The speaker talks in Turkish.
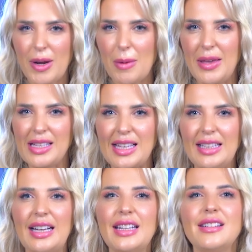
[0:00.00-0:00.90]
para
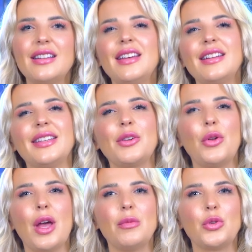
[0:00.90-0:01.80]
piyasalarının
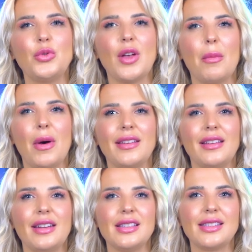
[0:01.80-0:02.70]
radarındaki önemli gündem
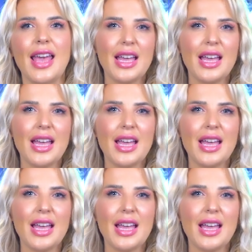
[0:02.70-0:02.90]
maddeleri ise